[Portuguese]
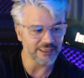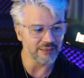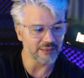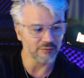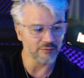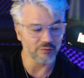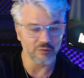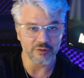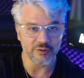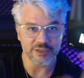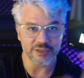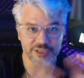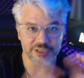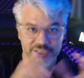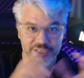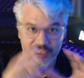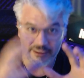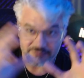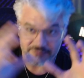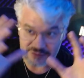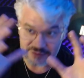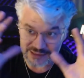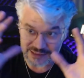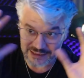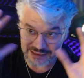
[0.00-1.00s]
A lógica
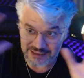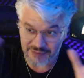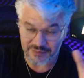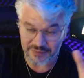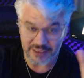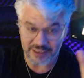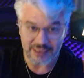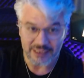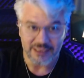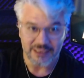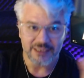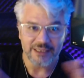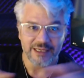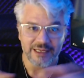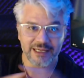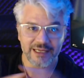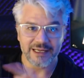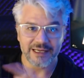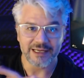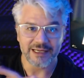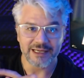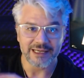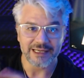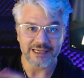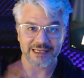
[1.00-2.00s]
é você saber, é,
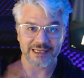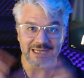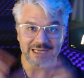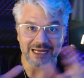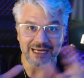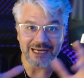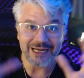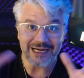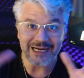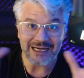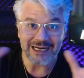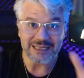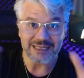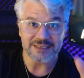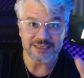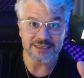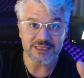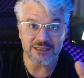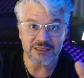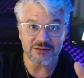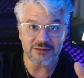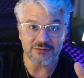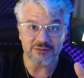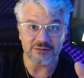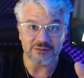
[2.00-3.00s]
é, é a
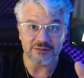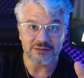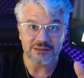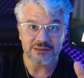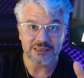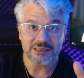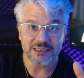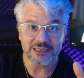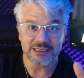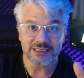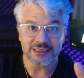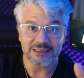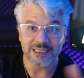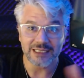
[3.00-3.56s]
razão, né?